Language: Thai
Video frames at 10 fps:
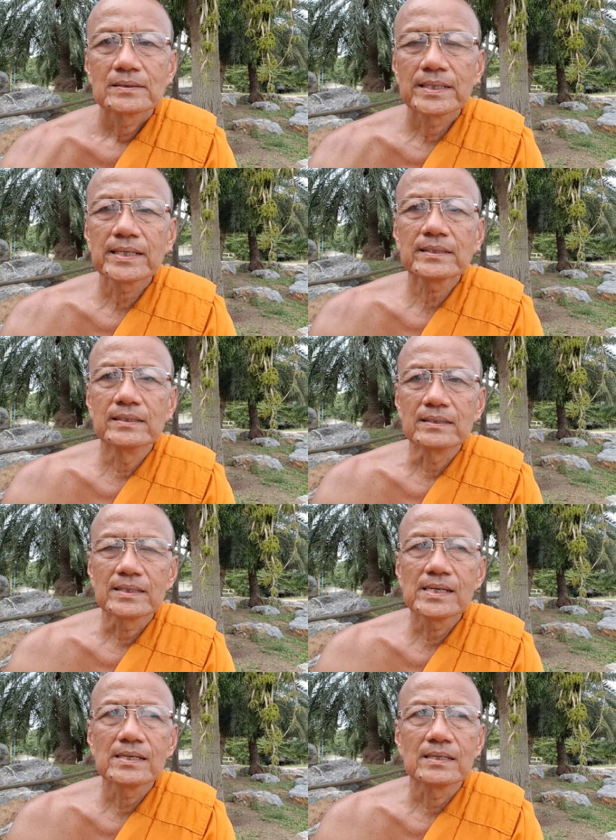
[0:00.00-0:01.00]
ชนิดหนึ่ง
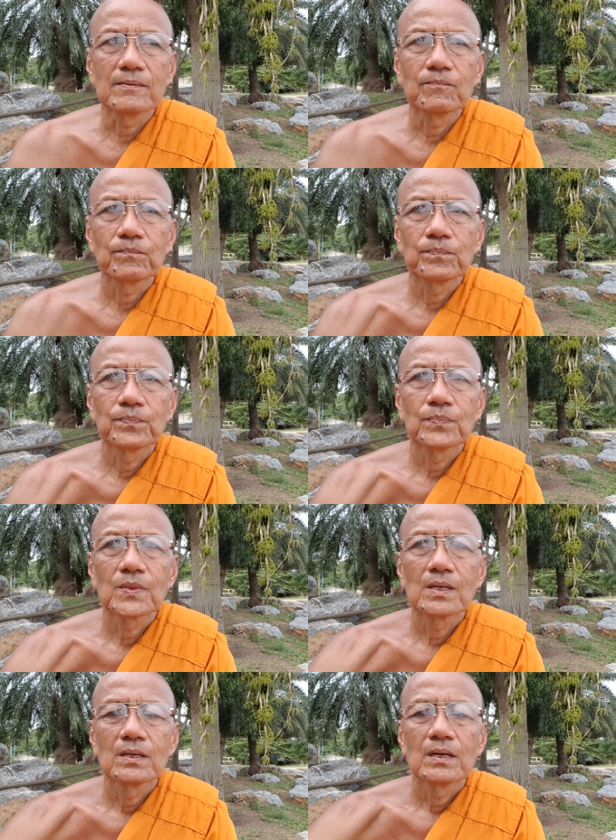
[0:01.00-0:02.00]
ที่
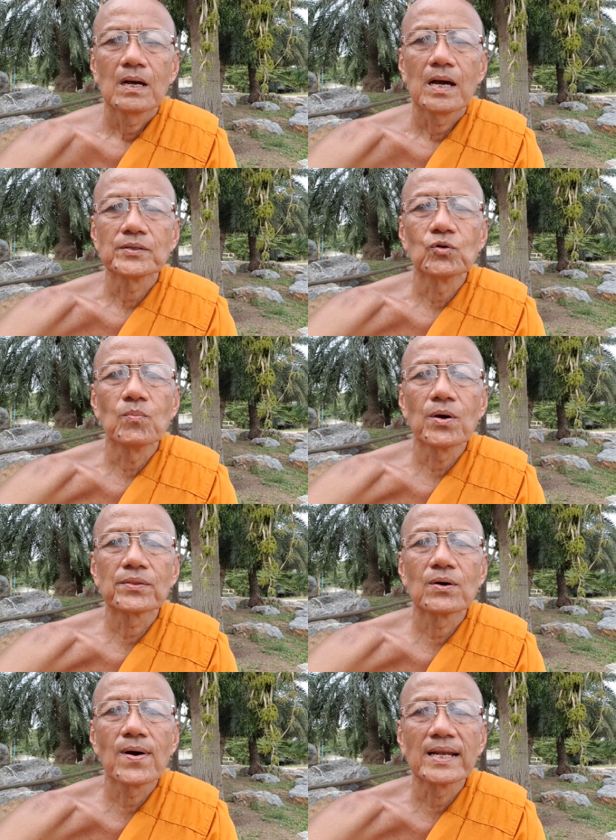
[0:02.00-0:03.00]
อายุบน
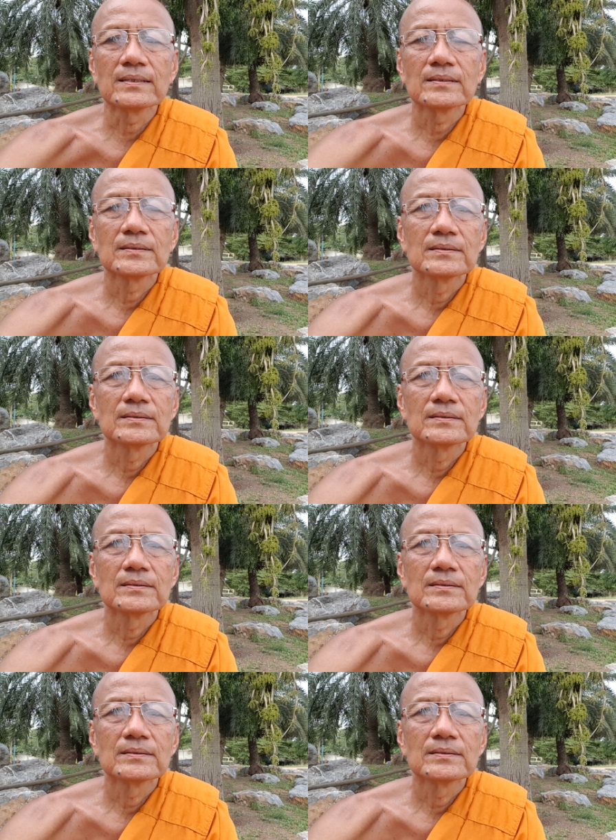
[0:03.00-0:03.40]
สวรรค์